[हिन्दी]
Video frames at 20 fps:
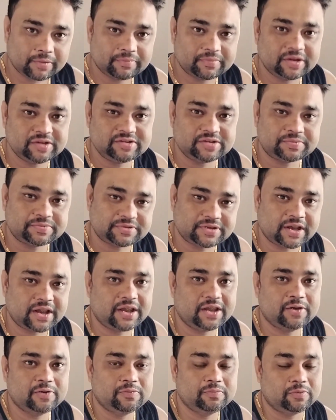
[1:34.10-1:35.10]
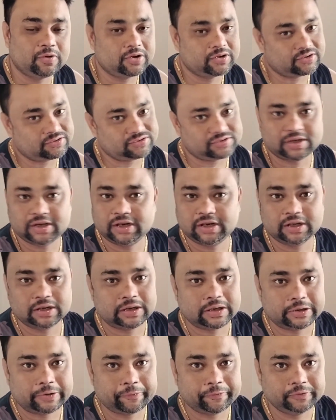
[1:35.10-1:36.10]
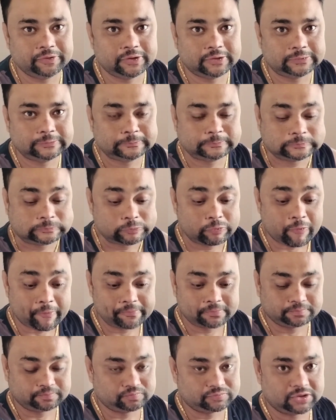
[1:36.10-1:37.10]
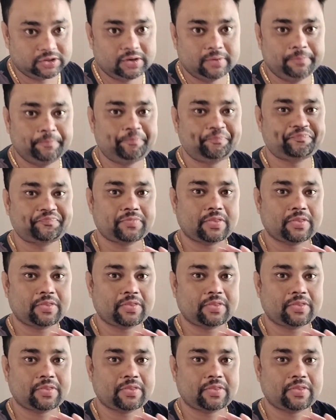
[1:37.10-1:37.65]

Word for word: मैं जब से आया हूँ बहुत अच्छा खाना खा रहा हूँ मतलब